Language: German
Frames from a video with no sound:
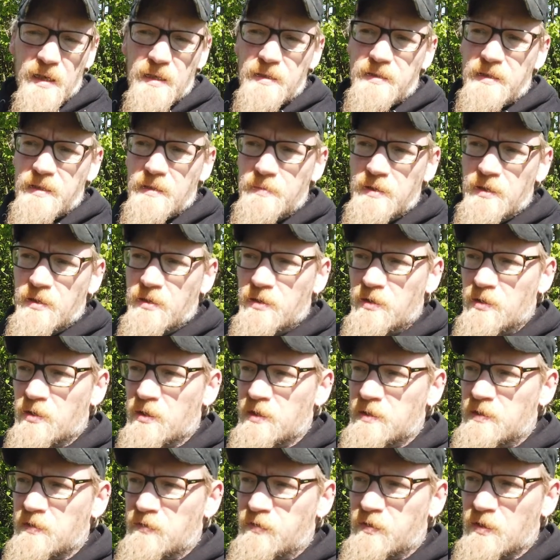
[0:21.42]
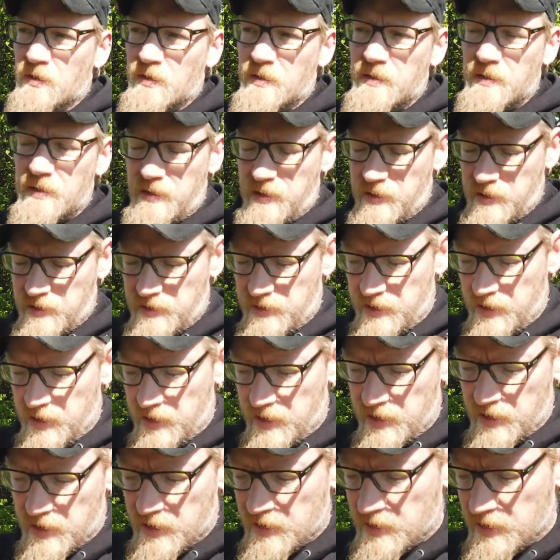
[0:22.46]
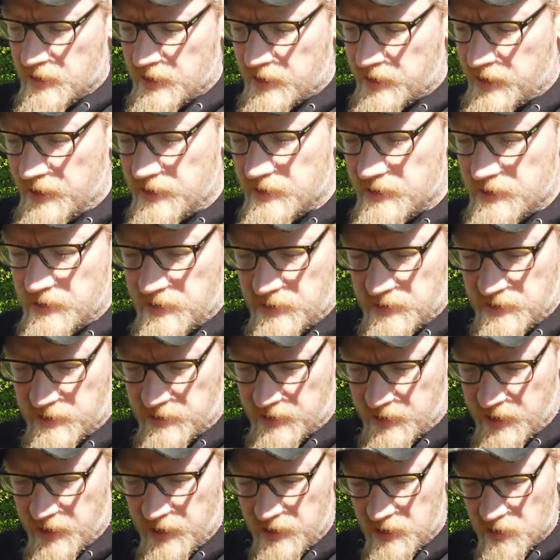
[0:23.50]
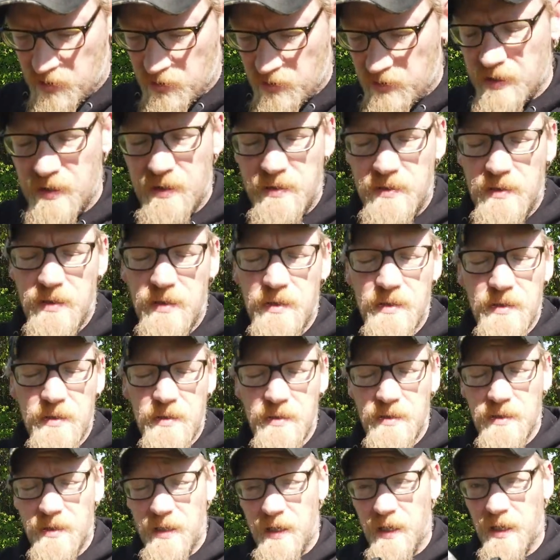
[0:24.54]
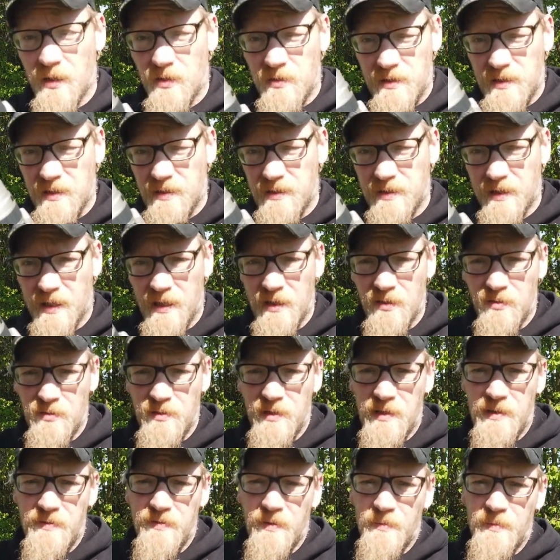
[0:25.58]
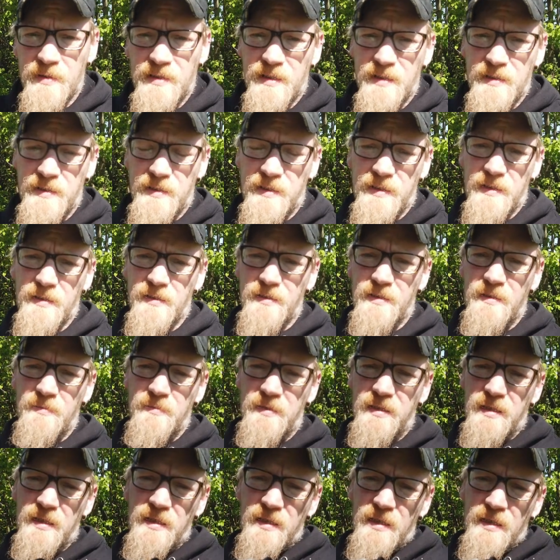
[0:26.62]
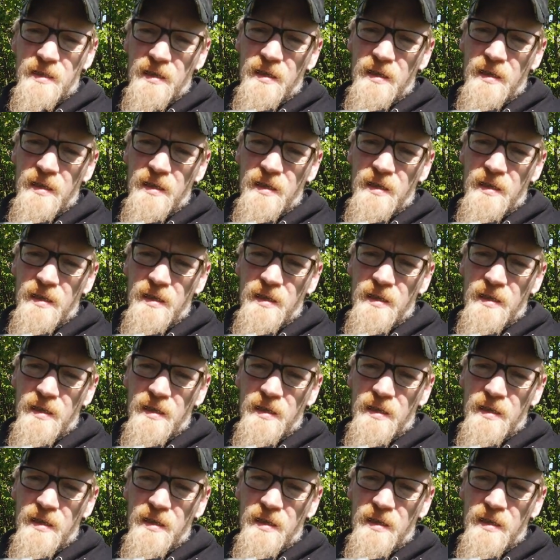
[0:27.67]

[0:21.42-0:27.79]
geparkt habe ich euch heute für euch die Canon 300, EOS 300, wenn man es ganz genau nimmt.